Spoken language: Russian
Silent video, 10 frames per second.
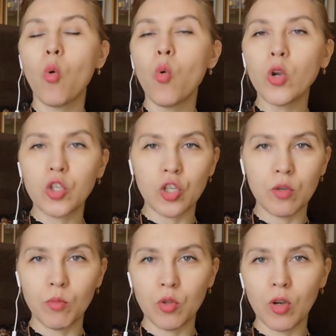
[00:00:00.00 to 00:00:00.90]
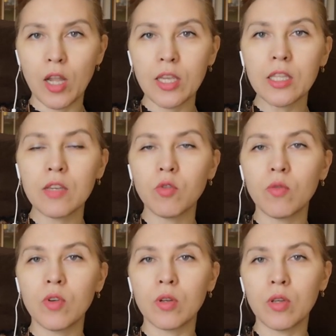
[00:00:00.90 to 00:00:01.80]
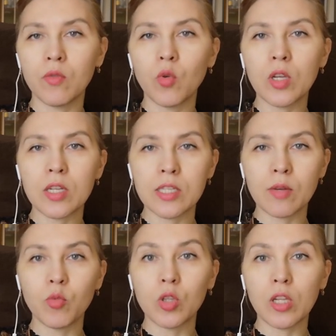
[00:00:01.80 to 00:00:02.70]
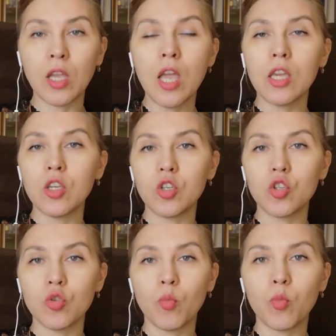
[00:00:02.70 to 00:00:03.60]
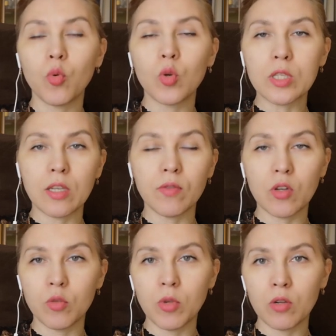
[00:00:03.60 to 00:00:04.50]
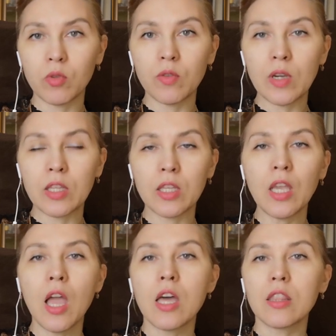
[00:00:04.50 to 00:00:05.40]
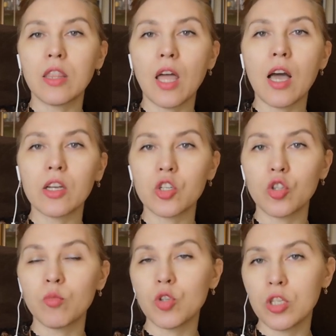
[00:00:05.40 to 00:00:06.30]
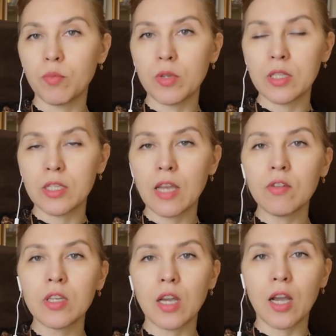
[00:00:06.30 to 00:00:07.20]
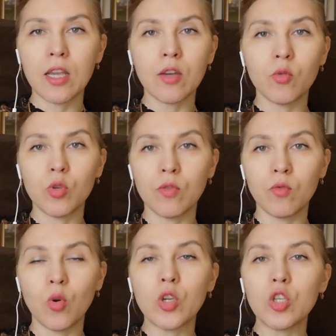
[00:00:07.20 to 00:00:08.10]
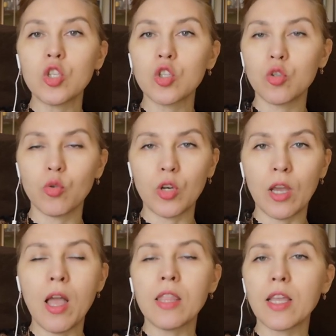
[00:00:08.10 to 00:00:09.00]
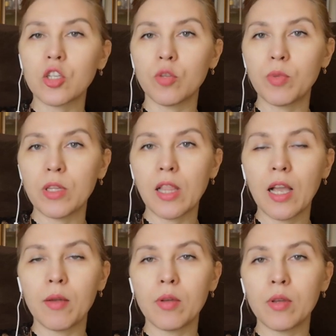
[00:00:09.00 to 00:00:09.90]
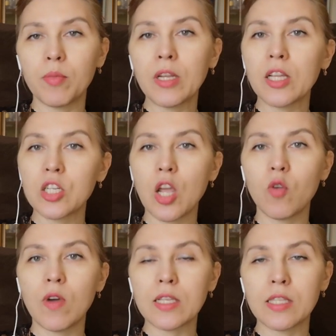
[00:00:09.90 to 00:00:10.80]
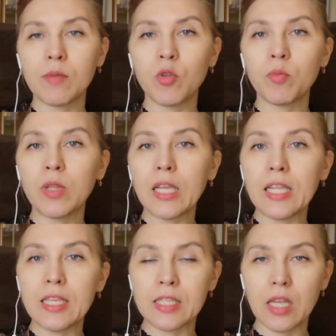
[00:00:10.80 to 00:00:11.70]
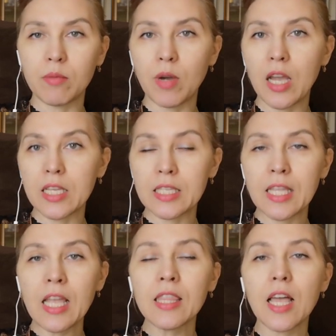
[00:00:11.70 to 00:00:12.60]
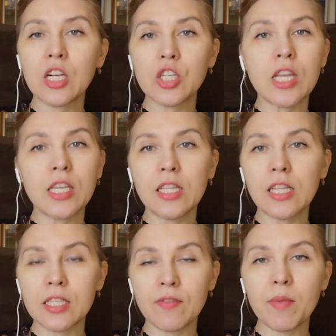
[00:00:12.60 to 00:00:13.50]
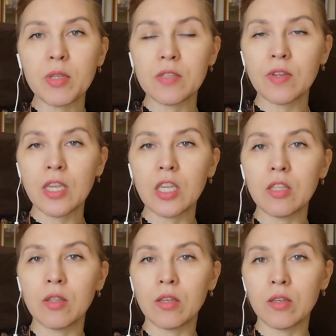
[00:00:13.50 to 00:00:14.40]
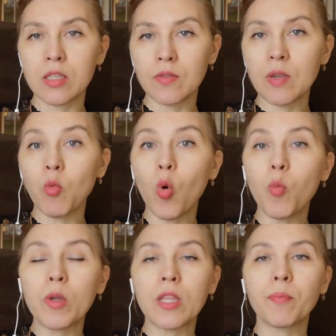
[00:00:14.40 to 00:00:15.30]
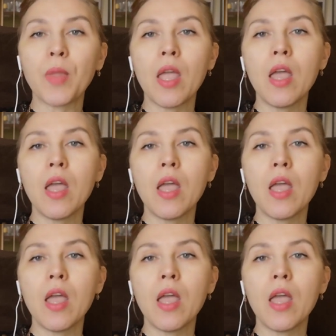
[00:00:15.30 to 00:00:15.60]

очень много лет. Его, его и разработали еще после Второй мировой войны. Так что можете представить, какая у него история. Так что предлаг... Э, приглашаю вас на мой плейлист об АСД. Также я делилась с вами своей, э, своим опытом